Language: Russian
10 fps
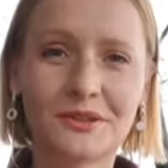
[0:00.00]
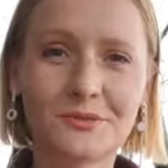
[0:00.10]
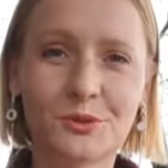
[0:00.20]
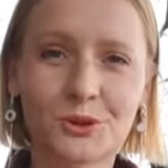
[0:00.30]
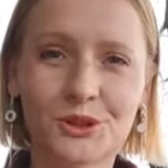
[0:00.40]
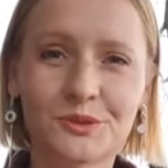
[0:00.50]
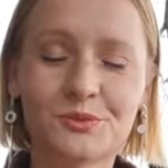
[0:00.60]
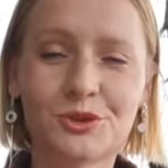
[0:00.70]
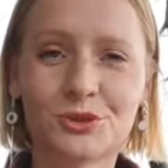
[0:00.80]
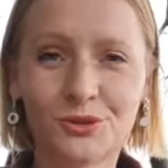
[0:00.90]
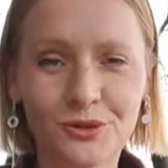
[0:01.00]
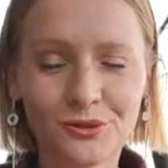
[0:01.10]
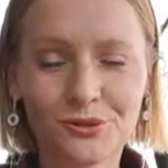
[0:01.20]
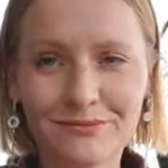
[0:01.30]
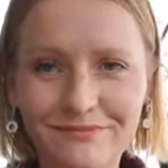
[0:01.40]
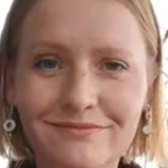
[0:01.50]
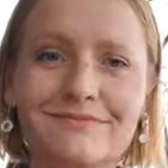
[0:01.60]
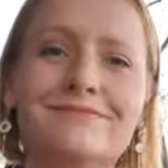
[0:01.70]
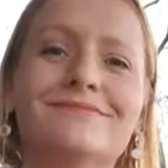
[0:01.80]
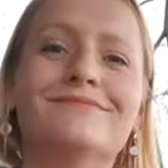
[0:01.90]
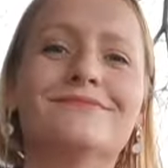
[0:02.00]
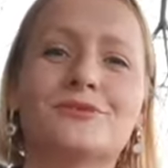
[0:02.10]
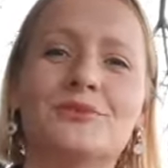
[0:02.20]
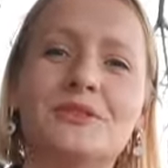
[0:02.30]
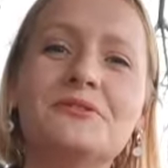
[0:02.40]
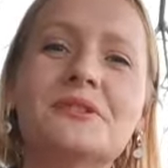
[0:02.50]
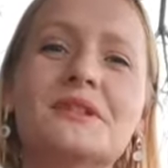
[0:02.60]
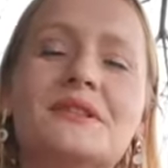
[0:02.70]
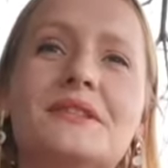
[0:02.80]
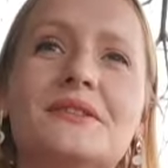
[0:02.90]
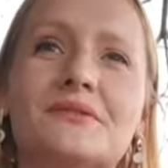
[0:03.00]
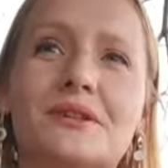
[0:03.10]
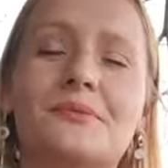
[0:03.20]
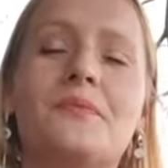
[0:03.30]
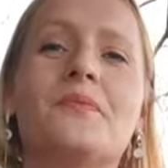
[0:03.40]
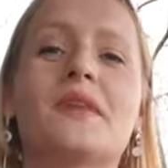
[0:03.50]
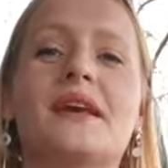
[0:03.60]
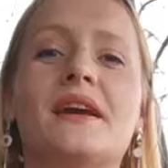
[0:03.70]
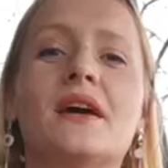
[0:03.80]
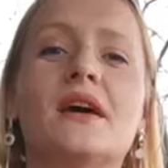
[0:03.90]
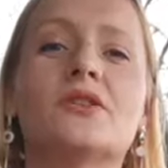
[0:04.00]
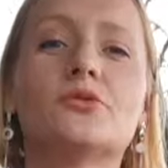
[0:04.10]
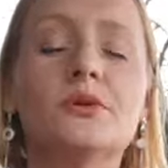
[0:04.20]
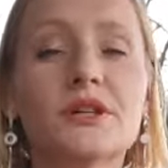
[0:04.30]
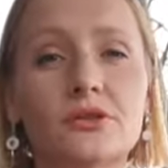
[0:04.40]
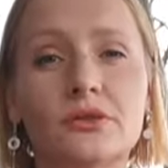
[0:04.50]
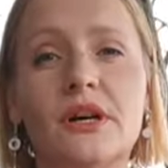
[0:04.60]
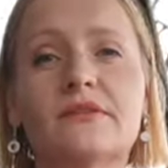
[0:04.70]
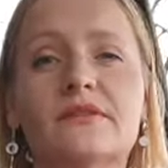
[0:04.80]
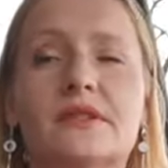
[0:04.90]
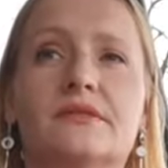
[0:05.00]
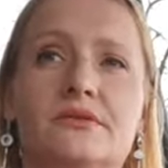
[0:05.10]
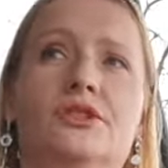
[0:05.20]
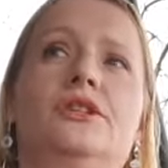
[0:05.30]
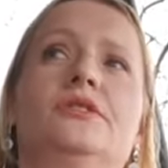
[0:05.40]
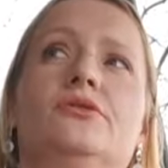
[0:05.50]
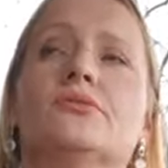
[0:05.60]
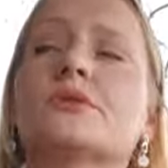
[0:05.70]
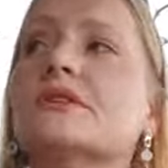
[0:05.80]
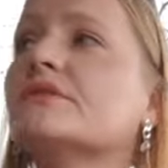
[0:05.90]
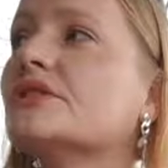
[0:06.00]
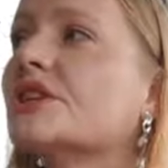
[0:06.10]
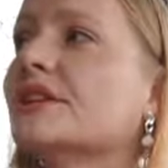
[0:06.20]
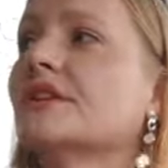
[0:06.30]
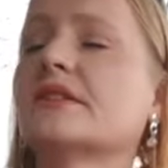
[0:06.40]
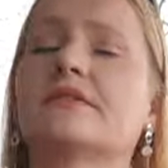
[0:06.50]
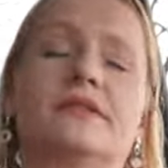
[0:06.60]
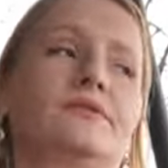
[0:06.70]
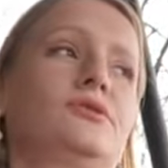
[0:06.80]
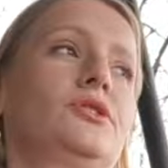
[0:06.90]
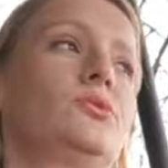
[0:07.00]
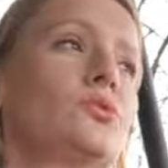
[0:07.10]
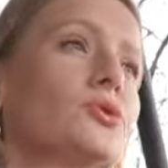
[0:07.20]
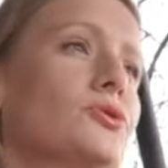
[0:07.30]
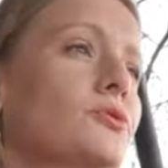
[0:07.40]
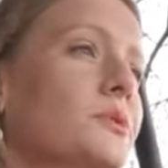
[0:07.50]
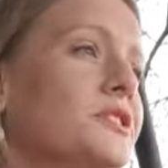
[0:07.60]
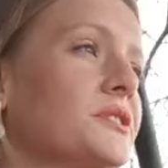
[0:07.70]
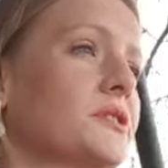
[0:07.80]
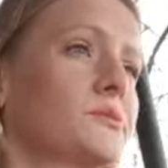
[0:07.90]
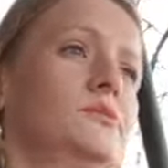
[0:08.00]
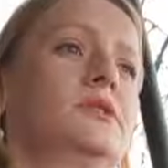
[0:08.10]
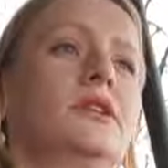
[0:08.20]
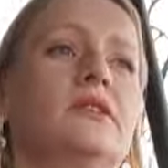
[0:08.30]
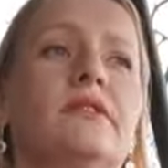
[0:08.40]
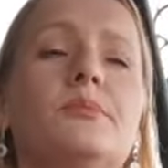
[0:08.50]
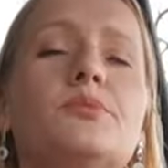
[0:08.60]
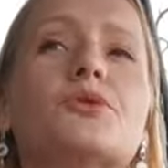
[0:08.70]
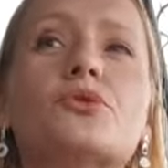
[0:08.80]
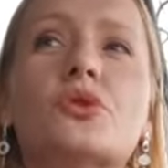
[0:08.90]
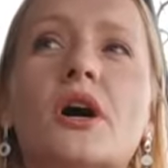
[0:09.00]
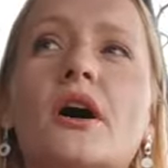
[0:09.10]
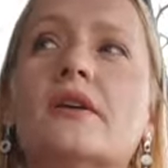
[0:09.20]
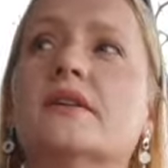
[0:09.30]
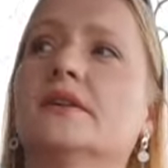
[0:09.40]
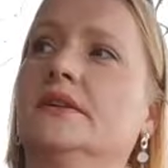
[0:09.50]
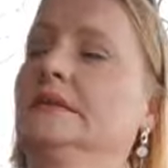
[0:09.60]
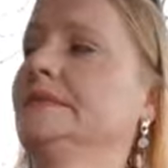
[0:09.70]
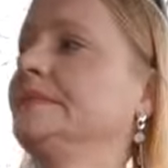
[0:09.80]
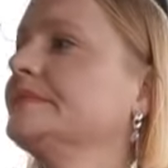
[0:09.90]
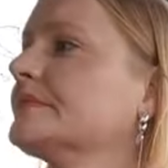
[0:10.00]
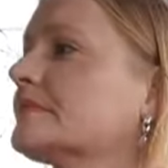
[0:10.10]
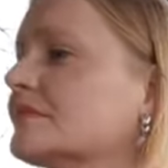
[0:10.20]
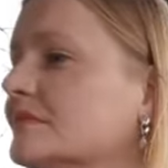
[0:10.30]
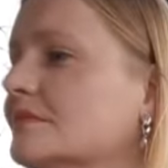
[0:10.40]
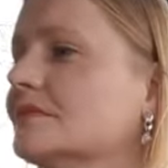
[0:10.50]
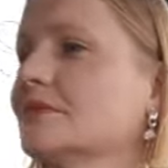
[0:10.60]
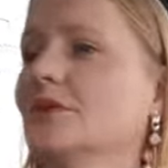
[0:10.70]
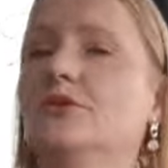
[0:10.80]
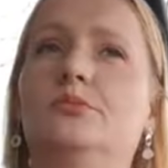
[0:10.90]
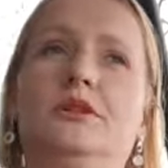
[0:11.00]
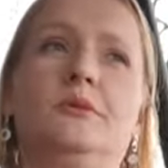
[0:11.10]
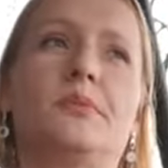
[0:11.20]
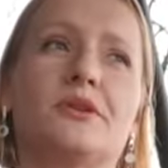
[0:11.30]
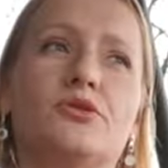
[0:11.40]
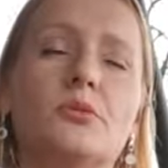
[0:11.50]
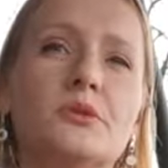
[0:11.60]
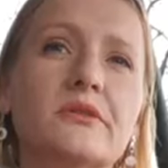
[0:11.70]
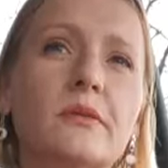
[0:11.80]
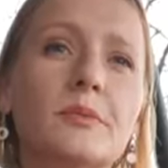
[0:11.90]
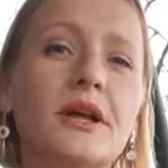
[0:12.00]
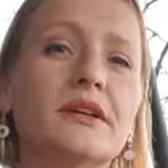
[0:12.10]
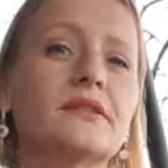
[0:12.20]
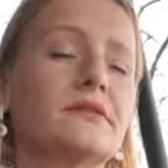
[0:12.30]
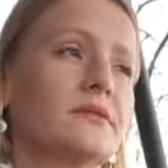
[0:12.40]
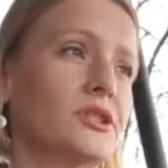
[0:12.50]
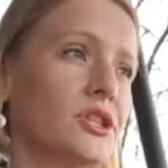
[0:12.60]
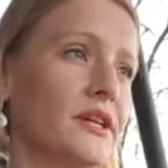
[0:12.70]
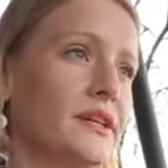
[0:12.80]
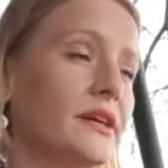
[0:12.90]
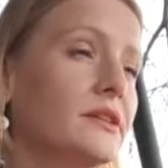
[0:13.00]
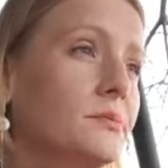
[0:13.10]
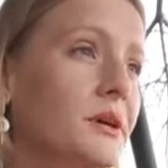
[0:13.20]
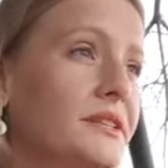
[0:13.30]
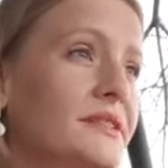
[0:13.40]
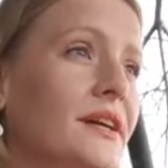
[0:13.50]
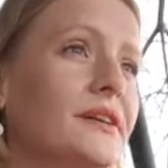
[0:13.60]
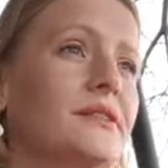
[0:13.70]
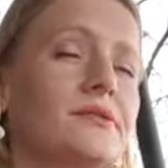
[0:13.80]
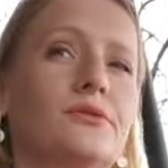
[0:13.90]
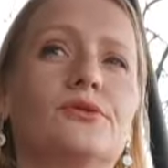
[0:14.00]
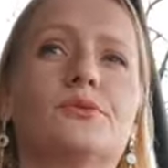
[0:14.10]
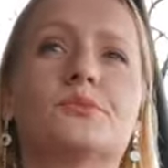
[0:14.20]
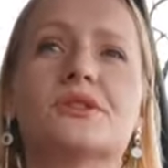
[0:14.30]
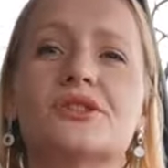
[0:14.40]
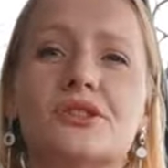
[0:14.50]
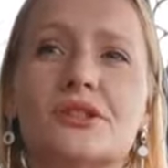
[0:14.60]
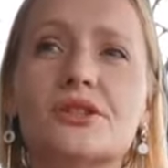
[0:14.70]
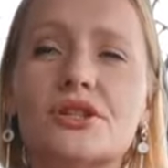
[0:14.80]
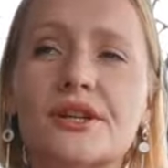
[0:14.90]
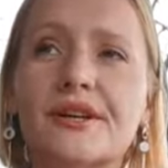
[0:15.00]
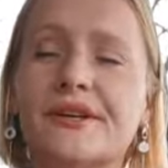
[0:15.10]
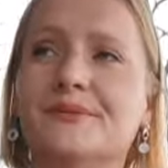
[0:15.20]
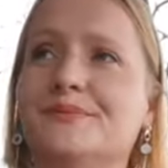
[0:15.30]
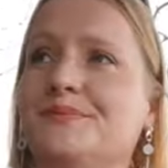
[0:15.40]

возможно, смешно, но эффективно. Любые круговые движения, любые движения, давайте вот такое еще поделаем. Голова петуха. Любые подобного плана движения, они подтягивают мышцы шеи.